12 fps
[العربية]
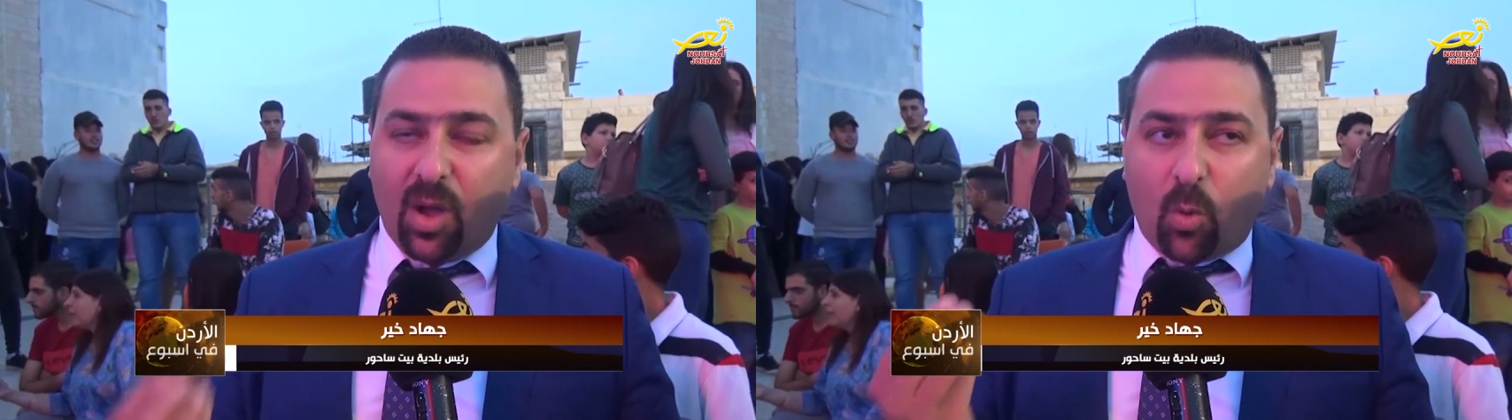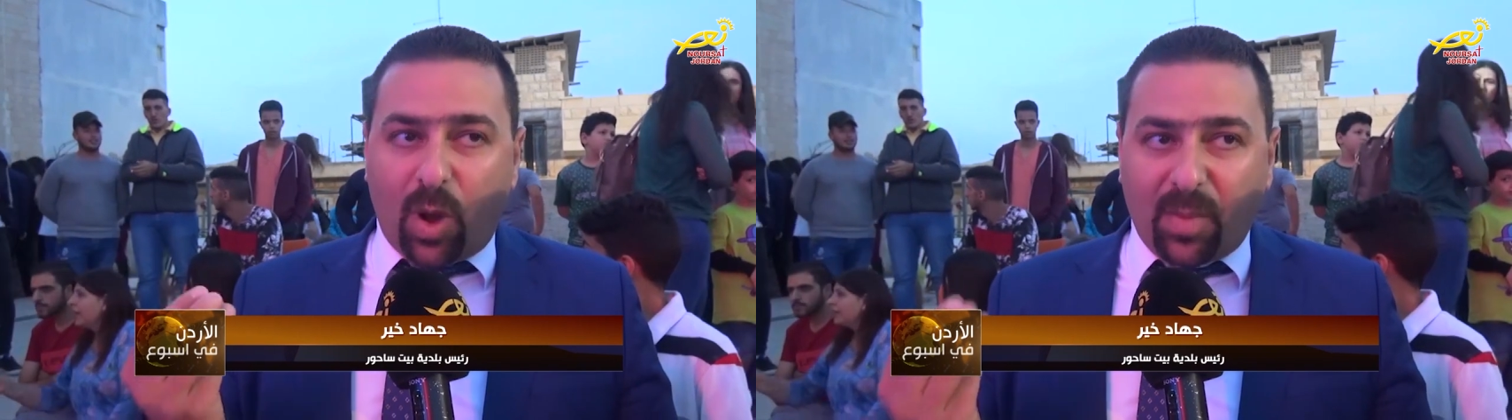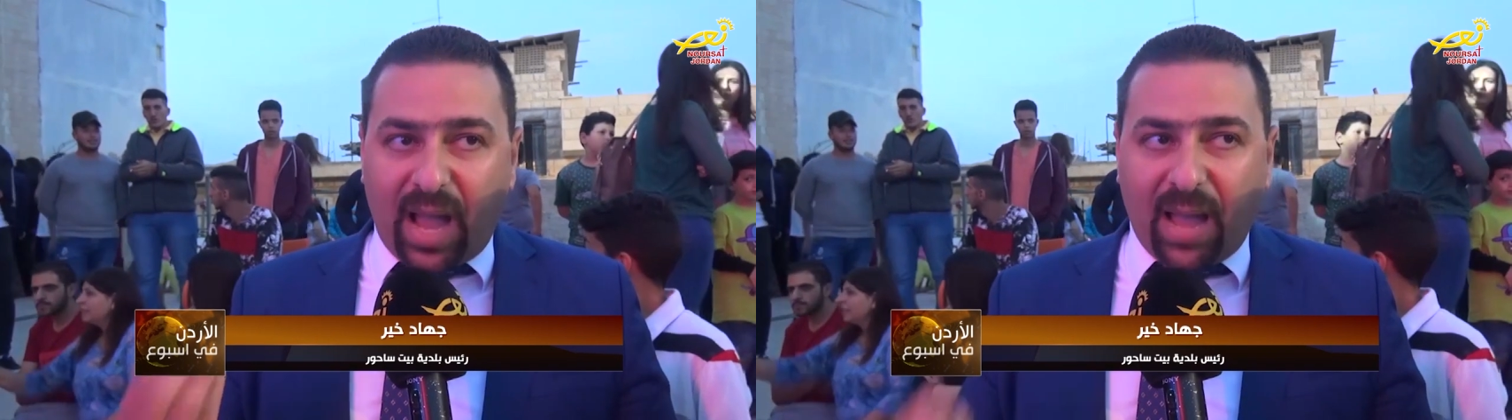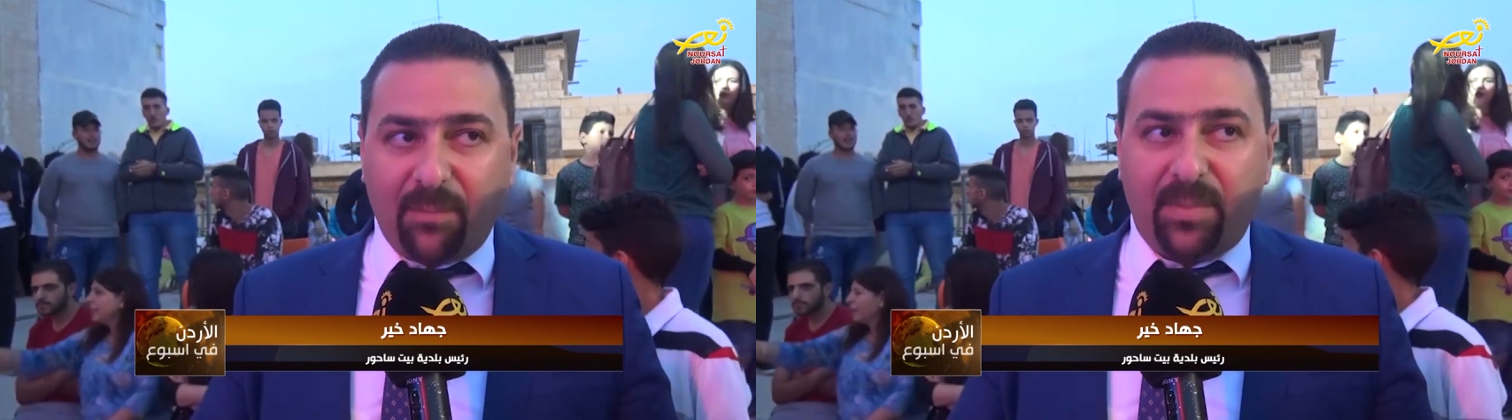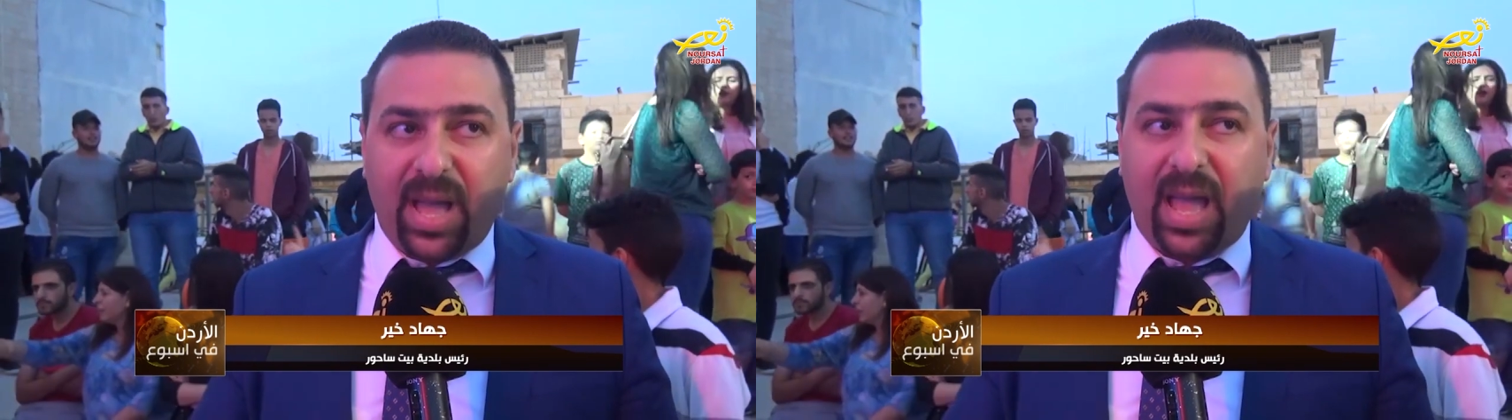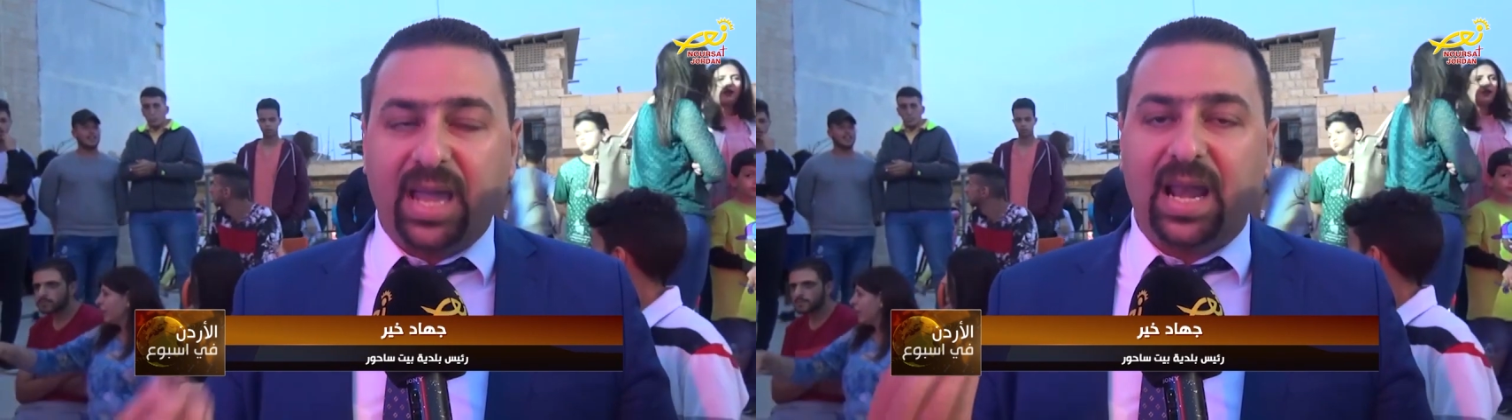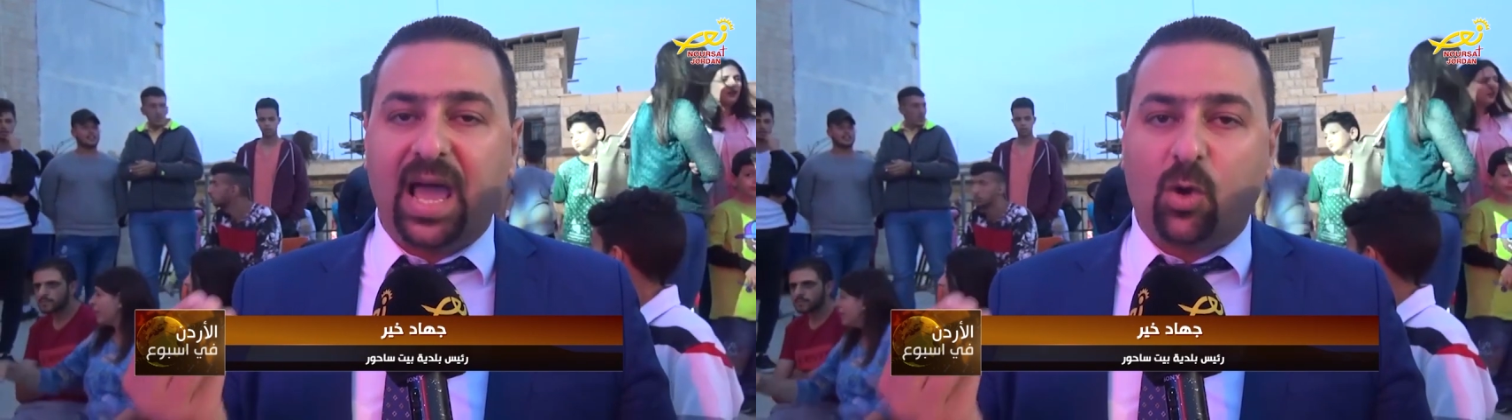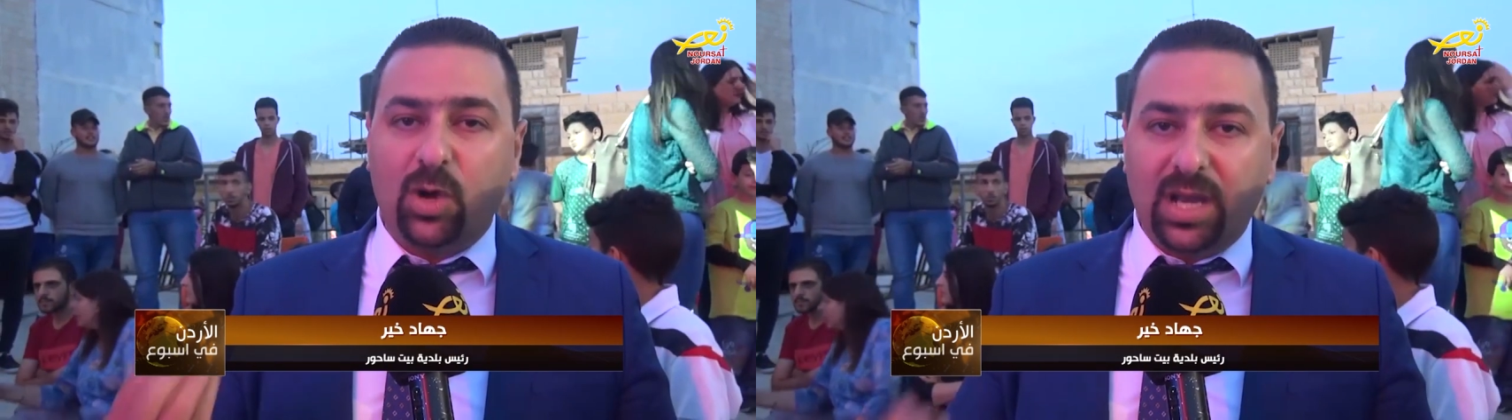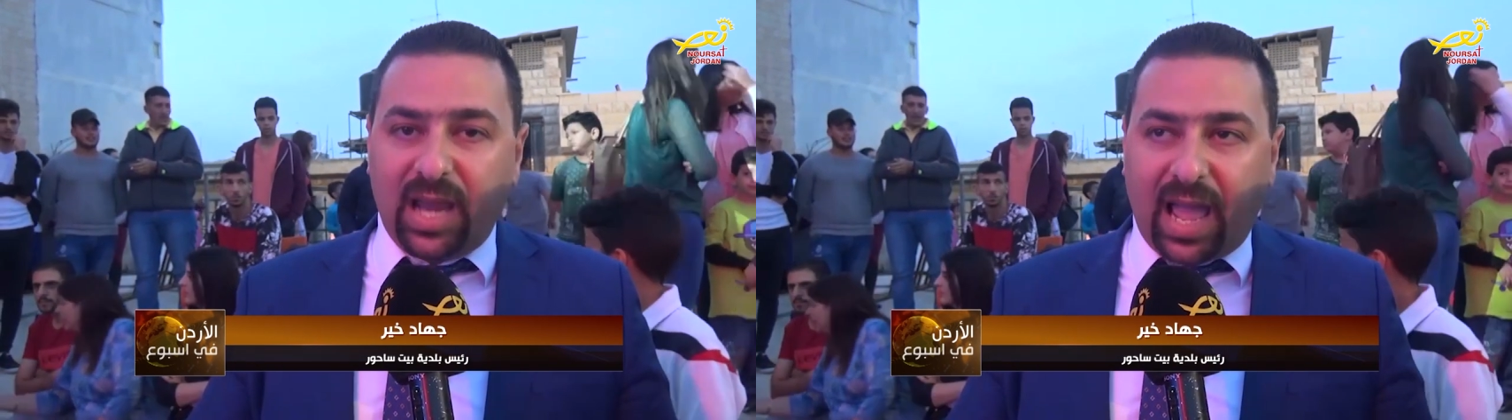ومحبة إلى
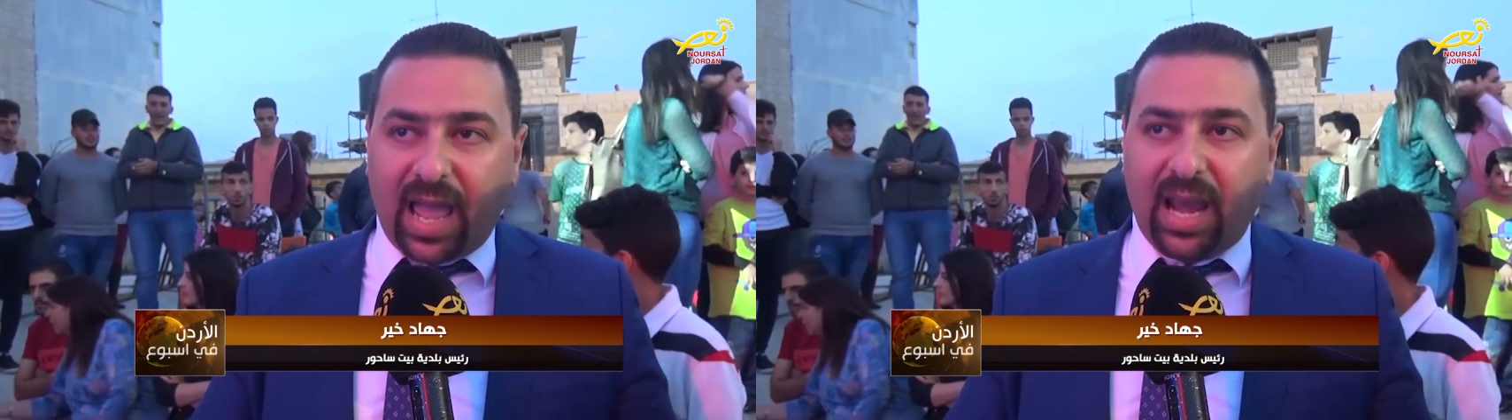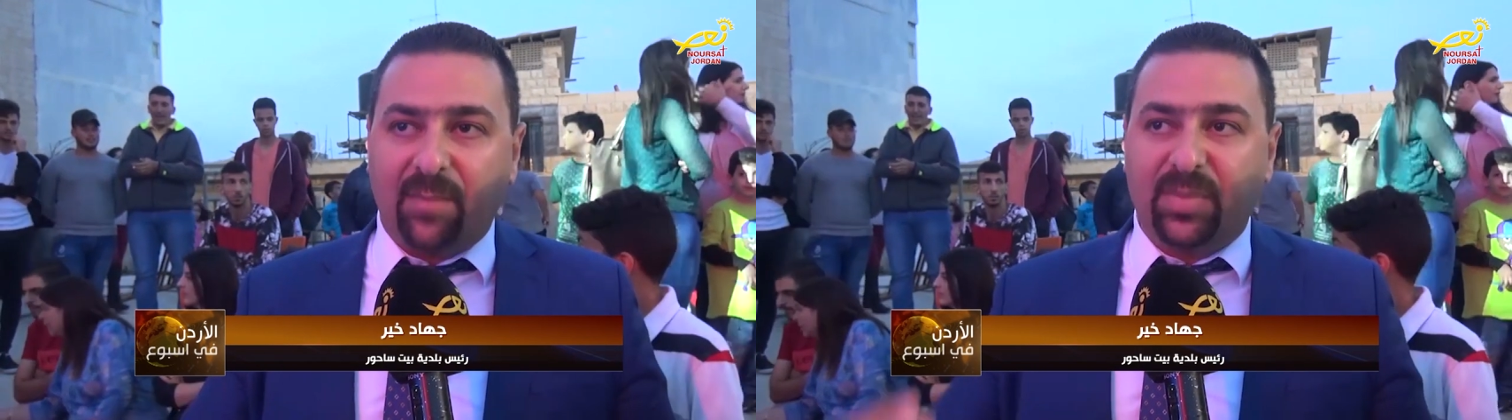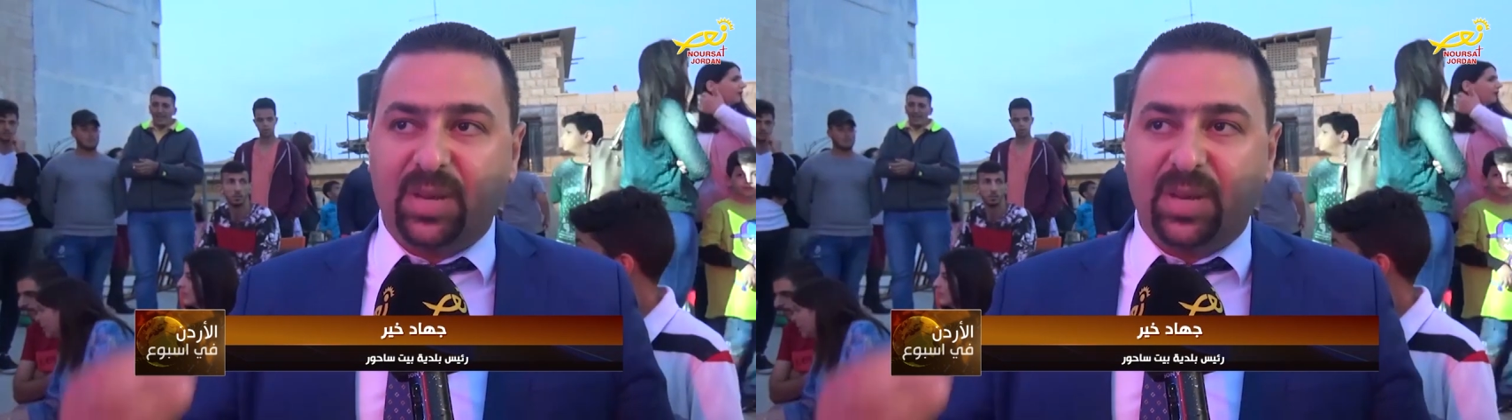كل العالم